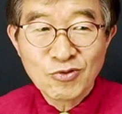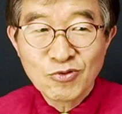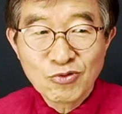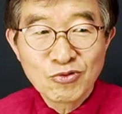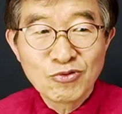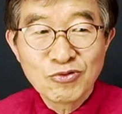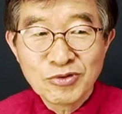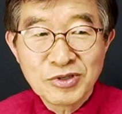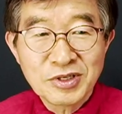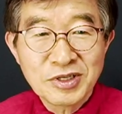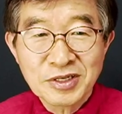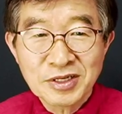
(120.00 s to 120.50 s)

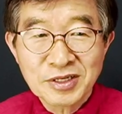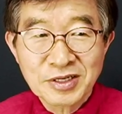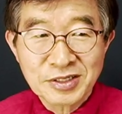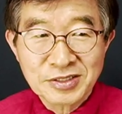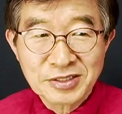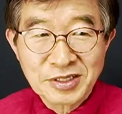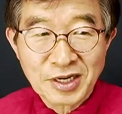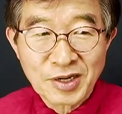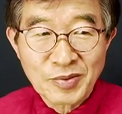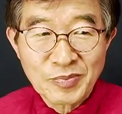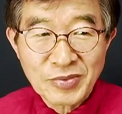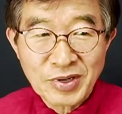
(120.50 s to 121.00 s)
누군지를 그
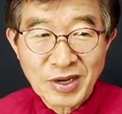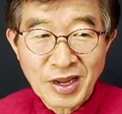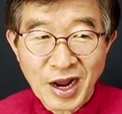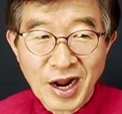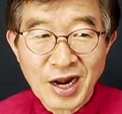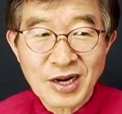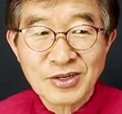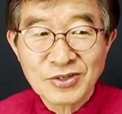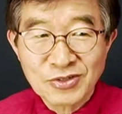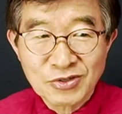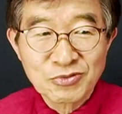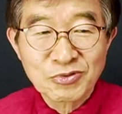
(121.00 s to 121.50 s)
사람들이
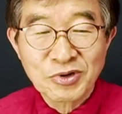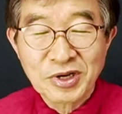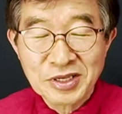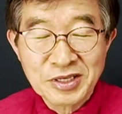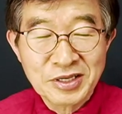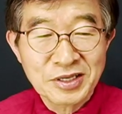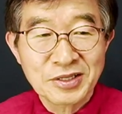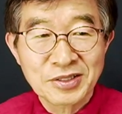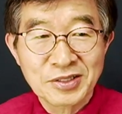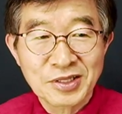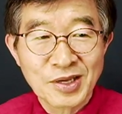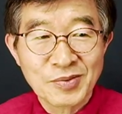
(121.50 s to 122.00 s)
알 수가
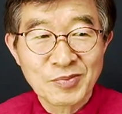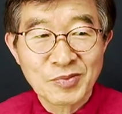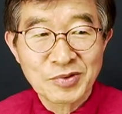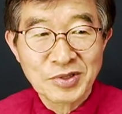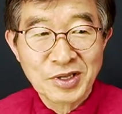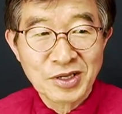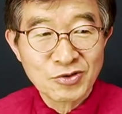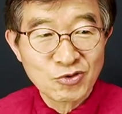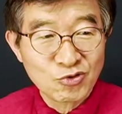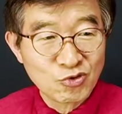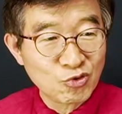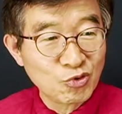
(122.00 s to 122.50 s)
있기
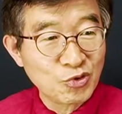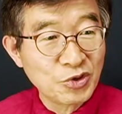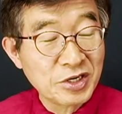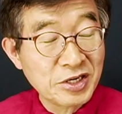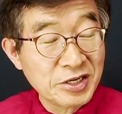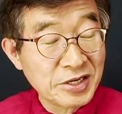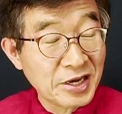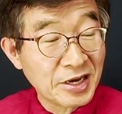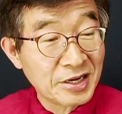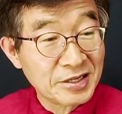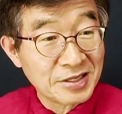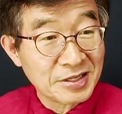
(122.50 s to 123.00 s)
때문에
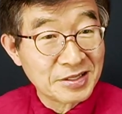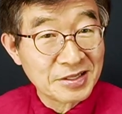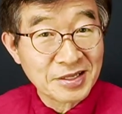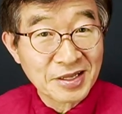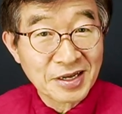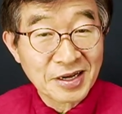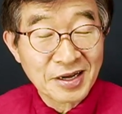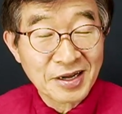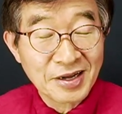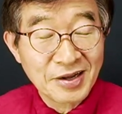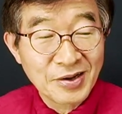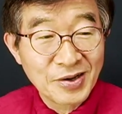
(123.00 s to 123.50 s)
주의를 해야
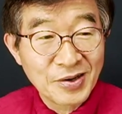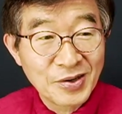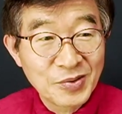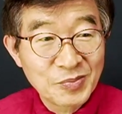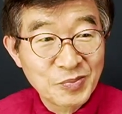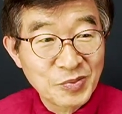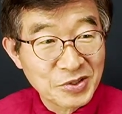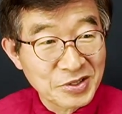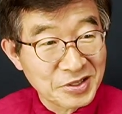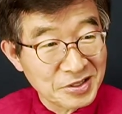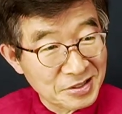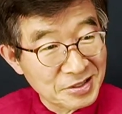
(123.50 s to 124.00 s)
된다.
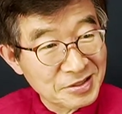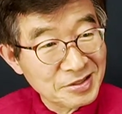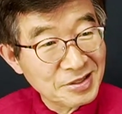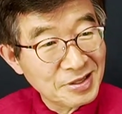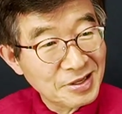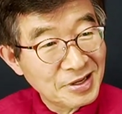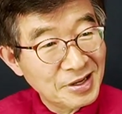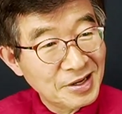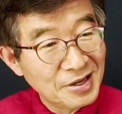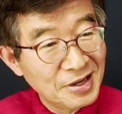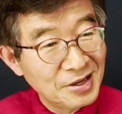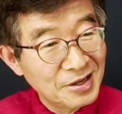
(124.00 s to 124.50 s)
그런
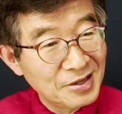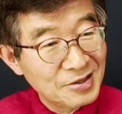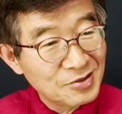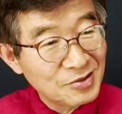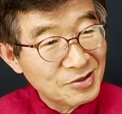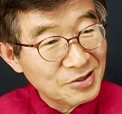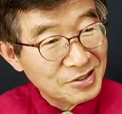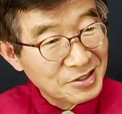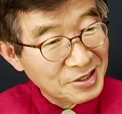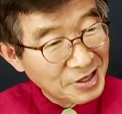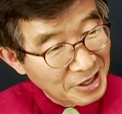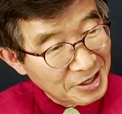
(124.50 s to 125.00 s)

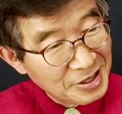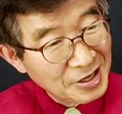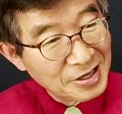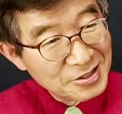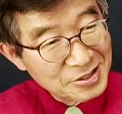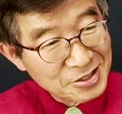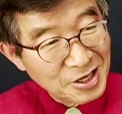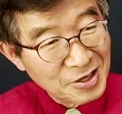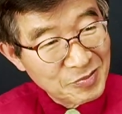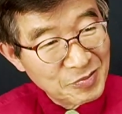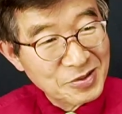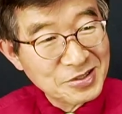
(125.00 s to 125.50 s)
세가
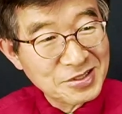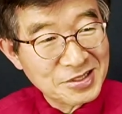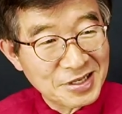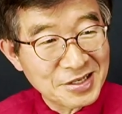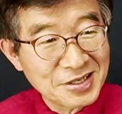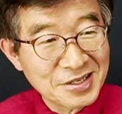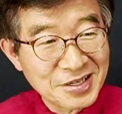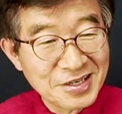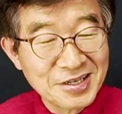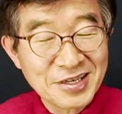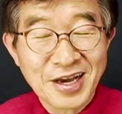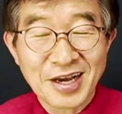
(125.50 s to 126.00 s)
세
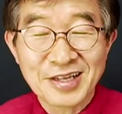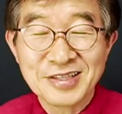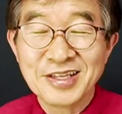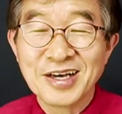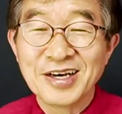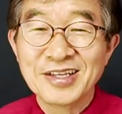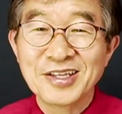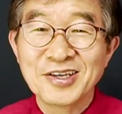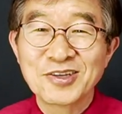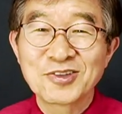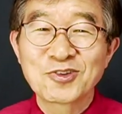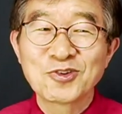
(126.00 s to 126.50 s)
번째는 기억이 안
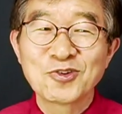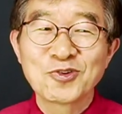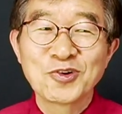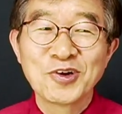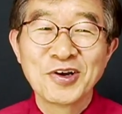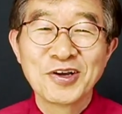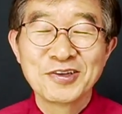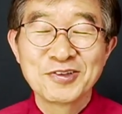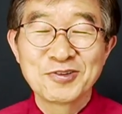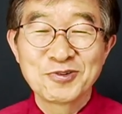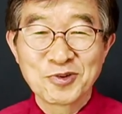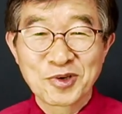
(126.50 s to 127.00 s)
나네. 두,
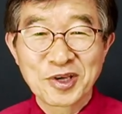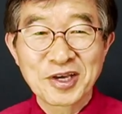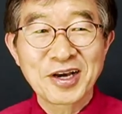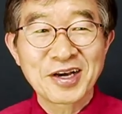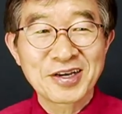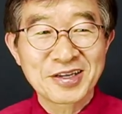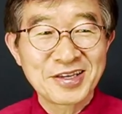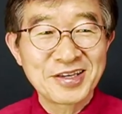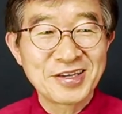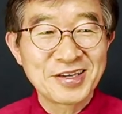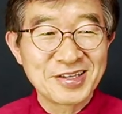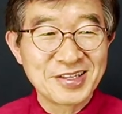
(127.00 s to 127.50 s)
두
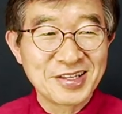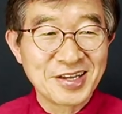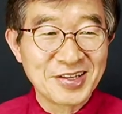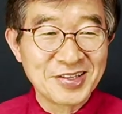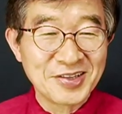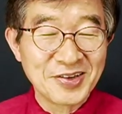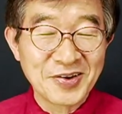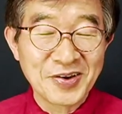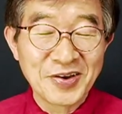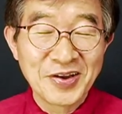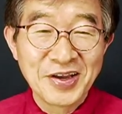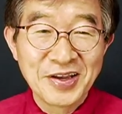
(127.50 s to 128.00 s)
개가 기억이
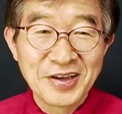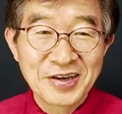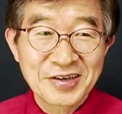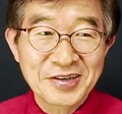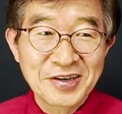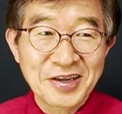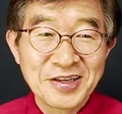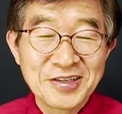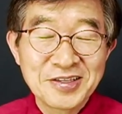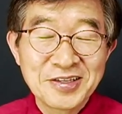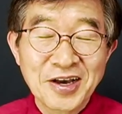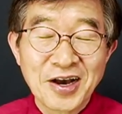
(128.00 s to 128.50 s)
나네.
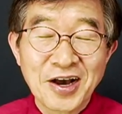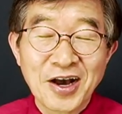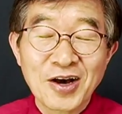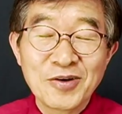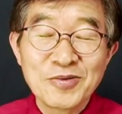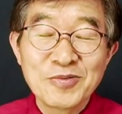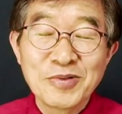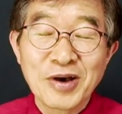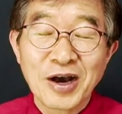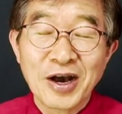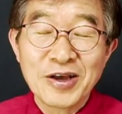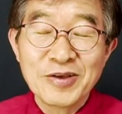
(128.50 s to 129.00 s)
그게 이제
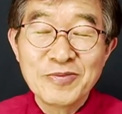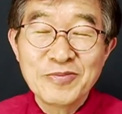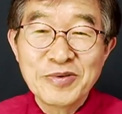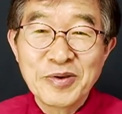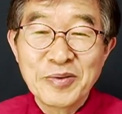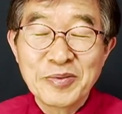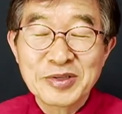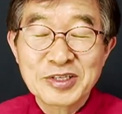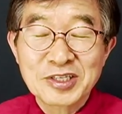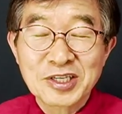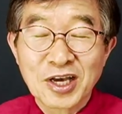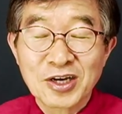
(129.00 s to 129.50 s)

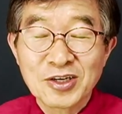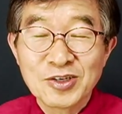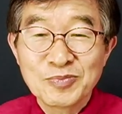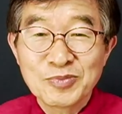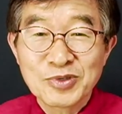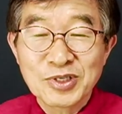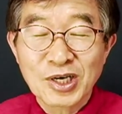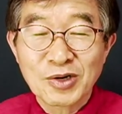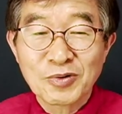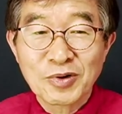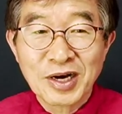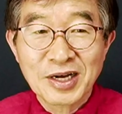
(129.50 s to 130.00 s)
IBM의
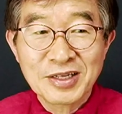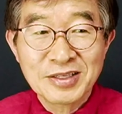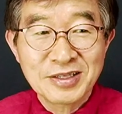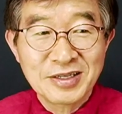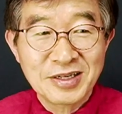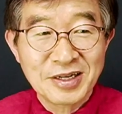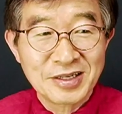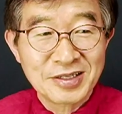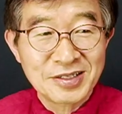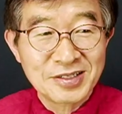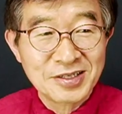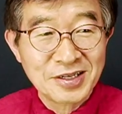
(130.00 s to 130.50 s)
창업자와
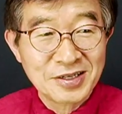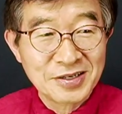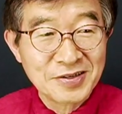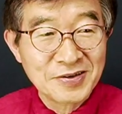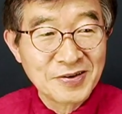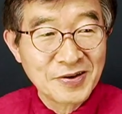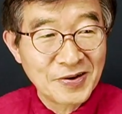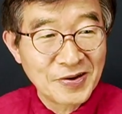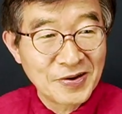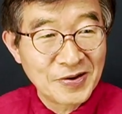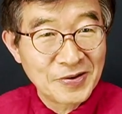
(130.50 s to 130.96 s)
아들이라는 책